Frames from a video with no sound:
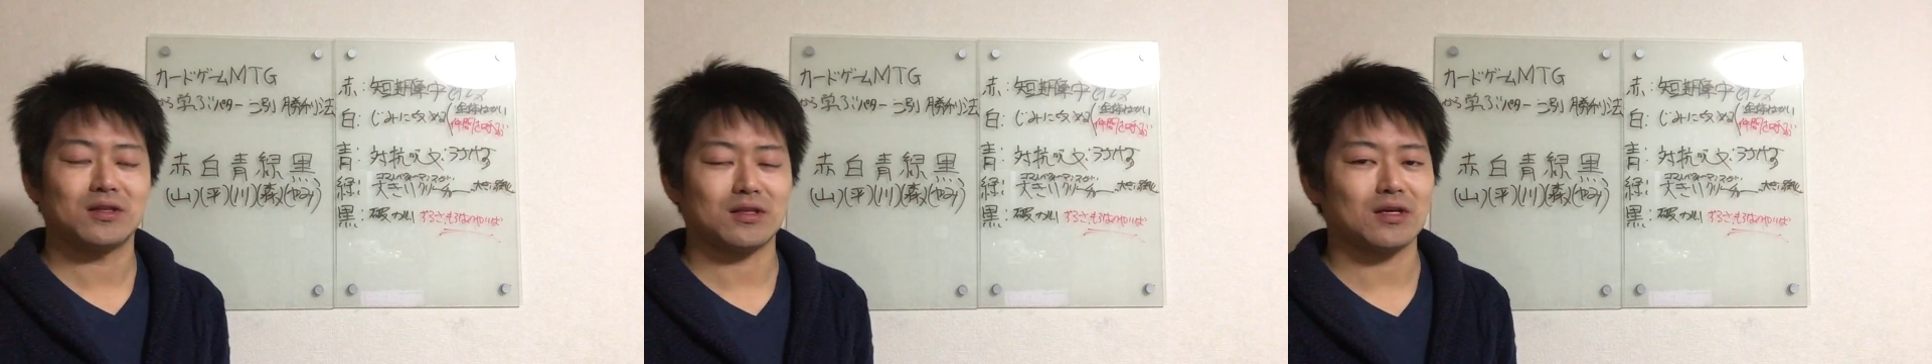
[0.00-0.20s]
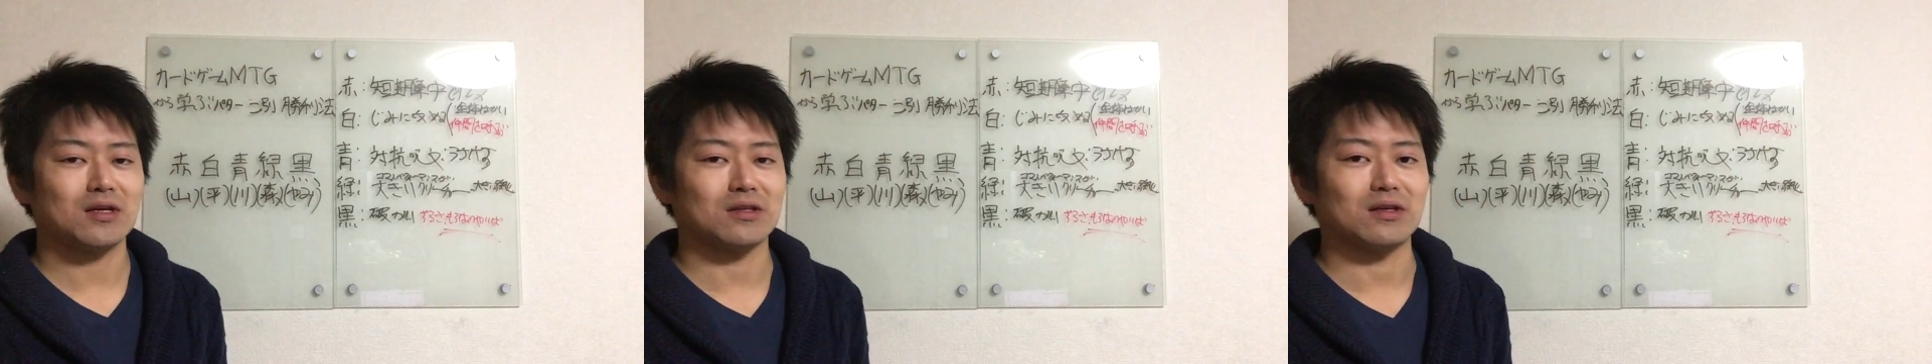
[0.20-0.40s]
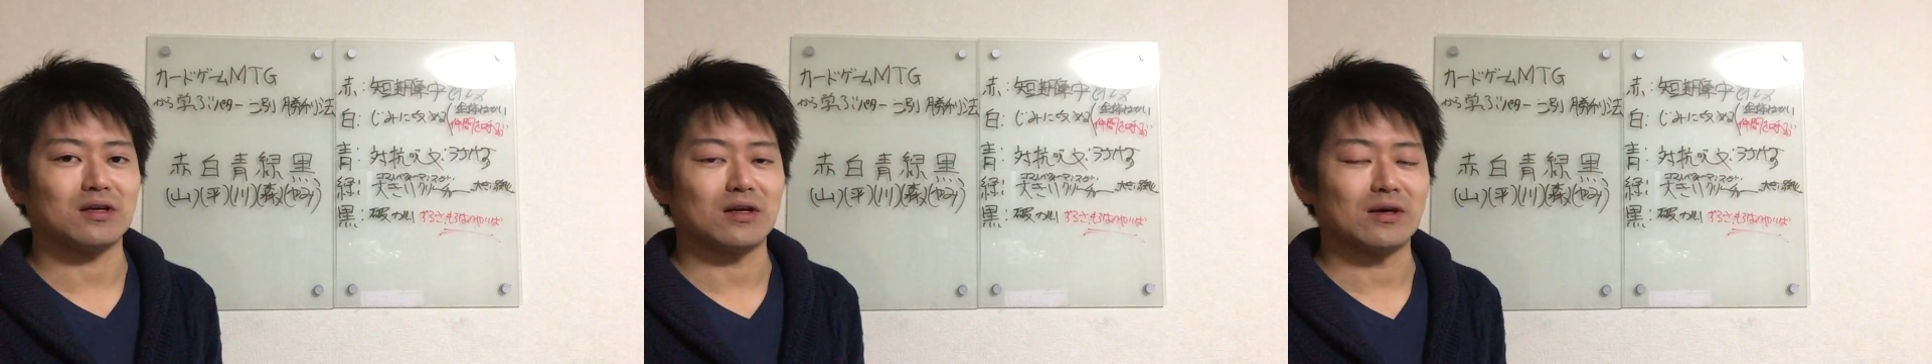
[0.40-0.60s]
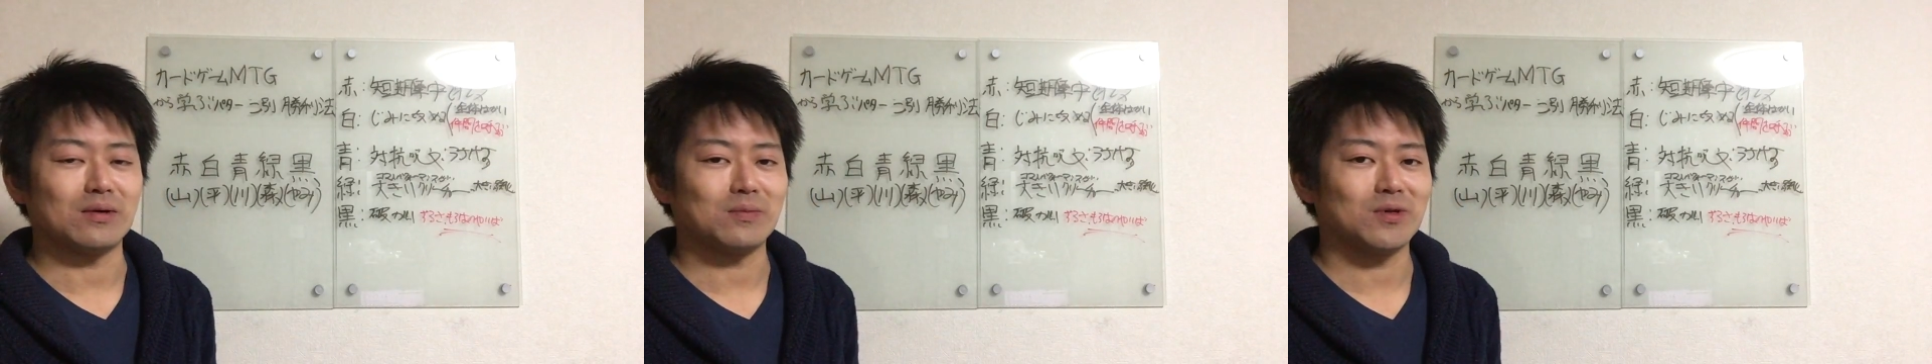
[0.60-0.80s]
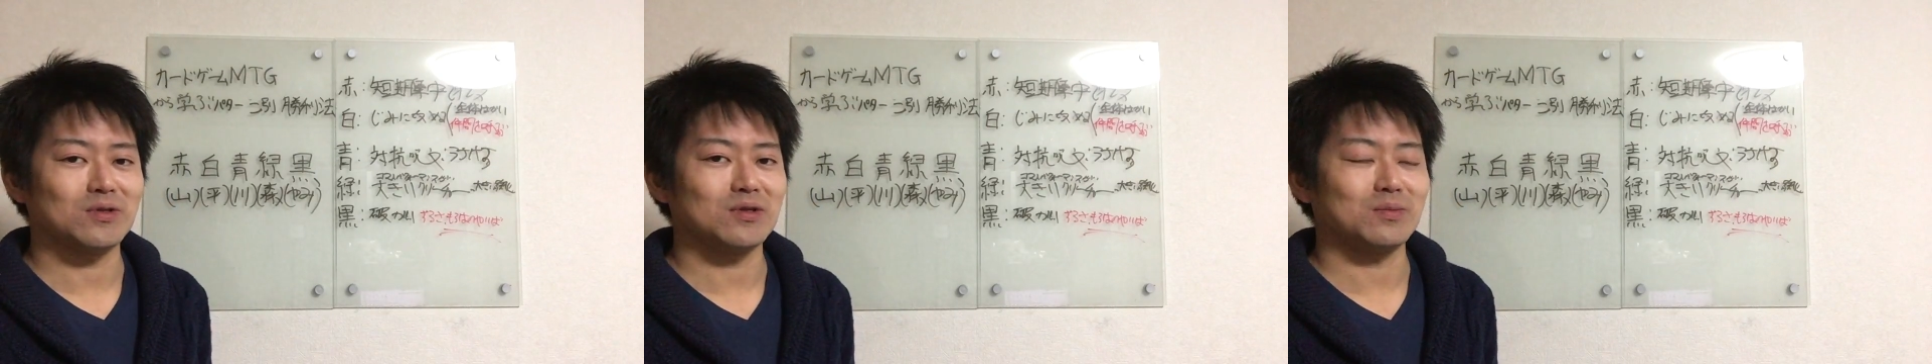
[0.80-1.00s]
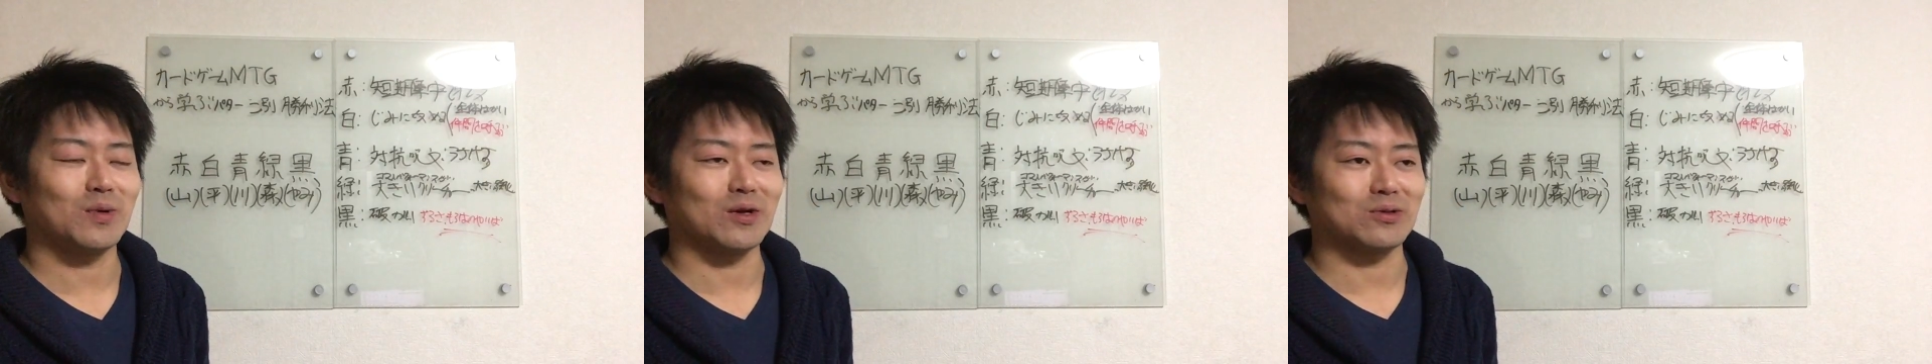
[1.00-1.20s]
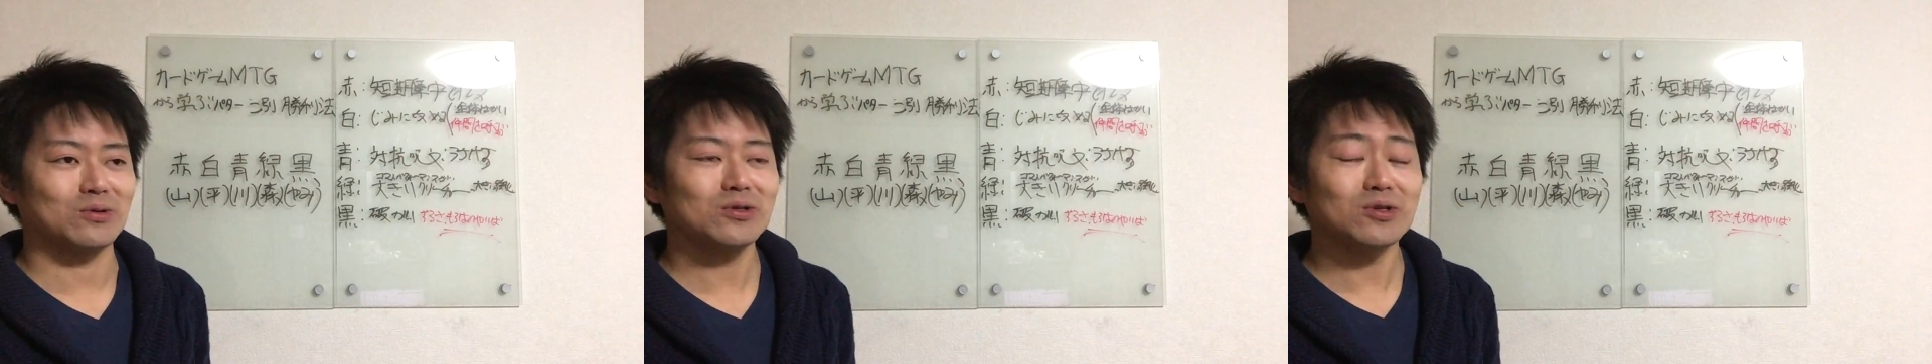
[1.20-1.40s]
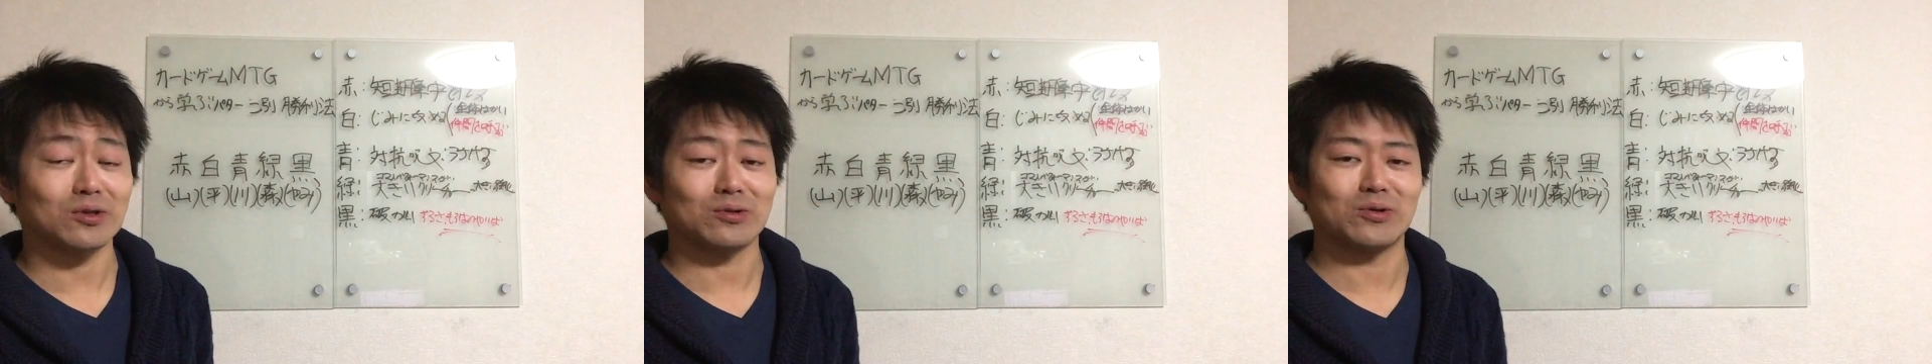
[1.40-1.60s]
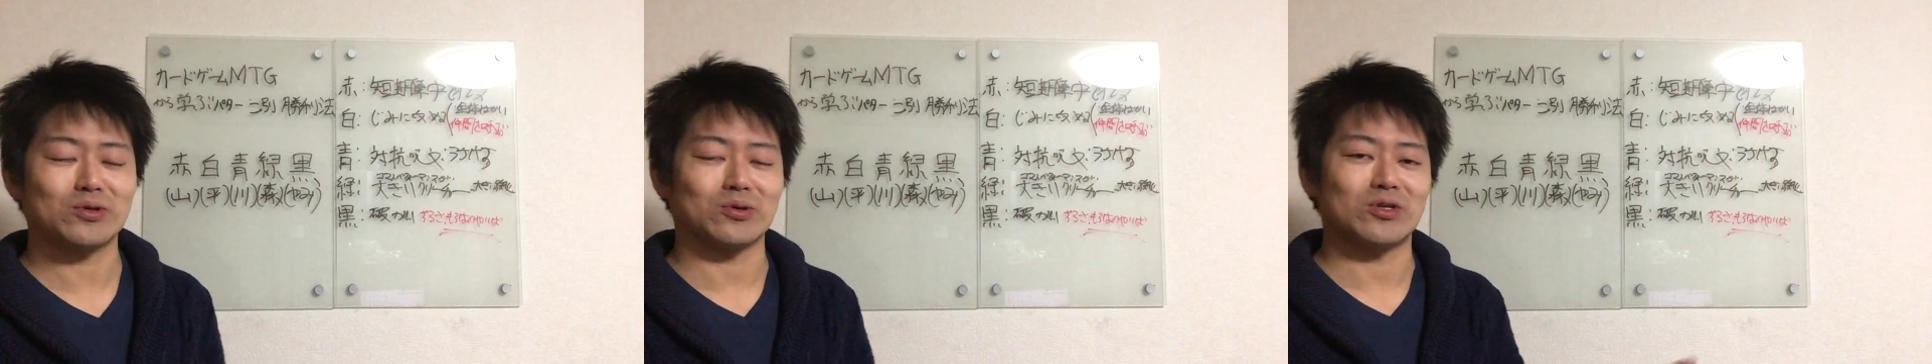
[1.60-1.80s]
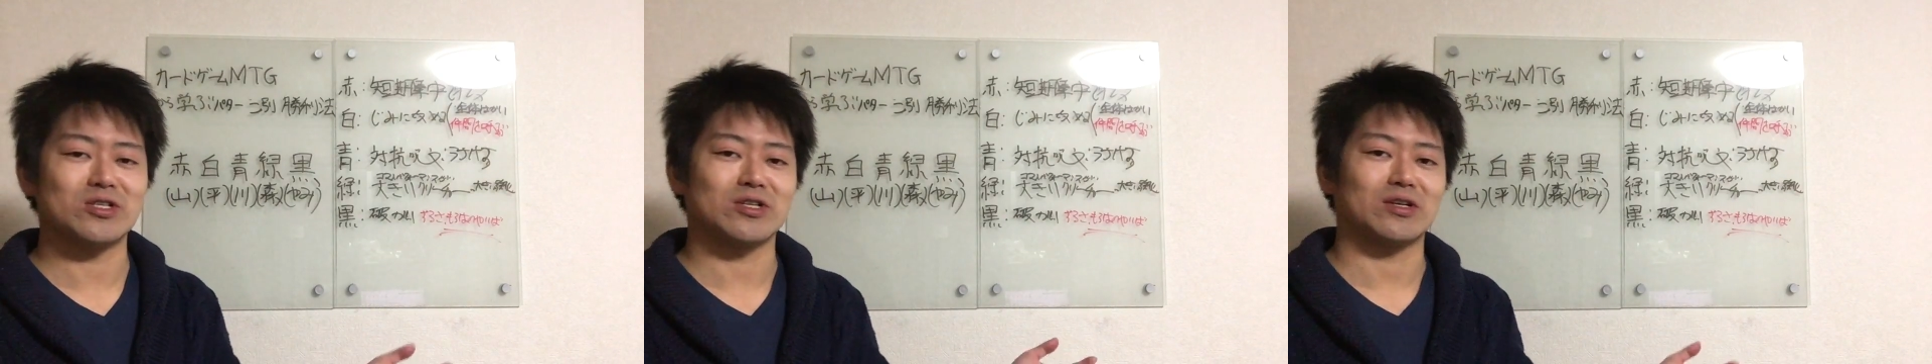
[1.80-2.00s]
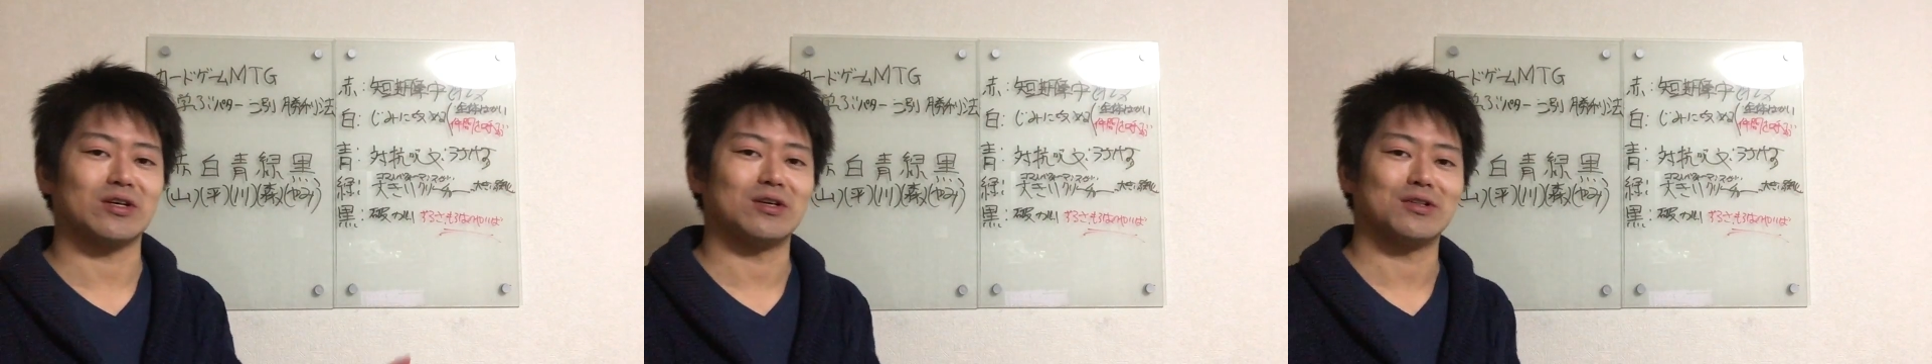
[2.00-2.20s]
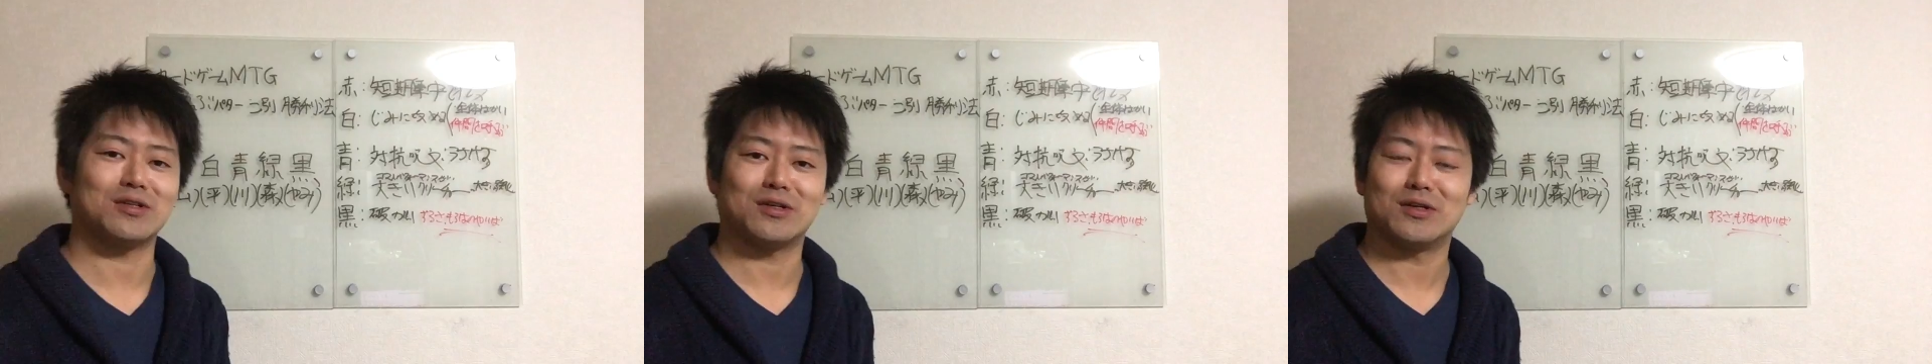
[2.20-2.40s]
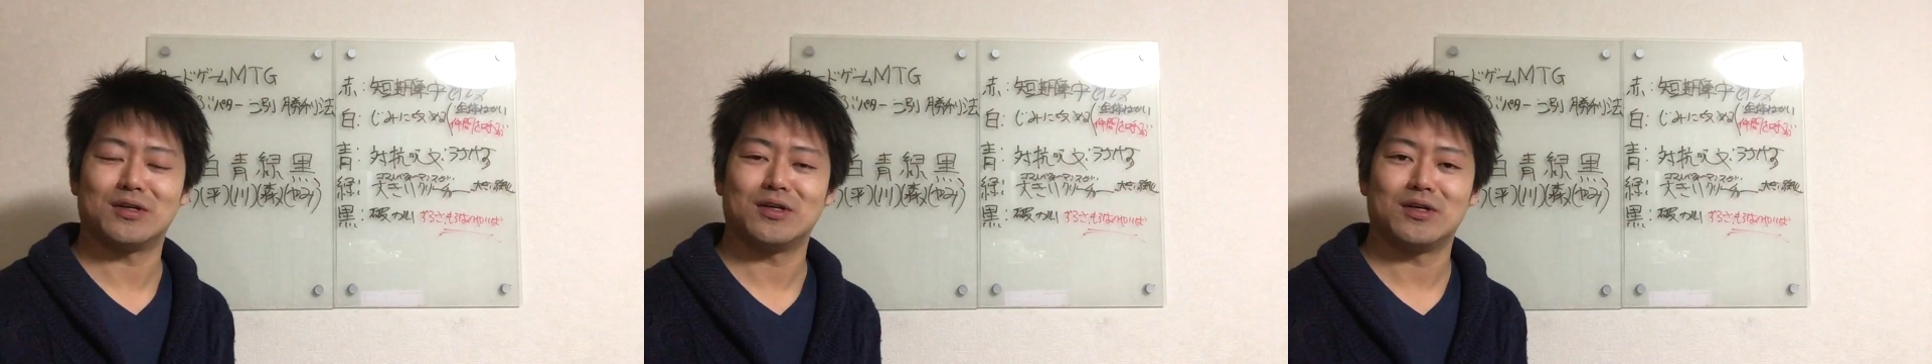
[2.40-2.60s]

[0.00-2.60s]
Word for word: ね、なんで別にまあその人はその人はいいじゃないですか。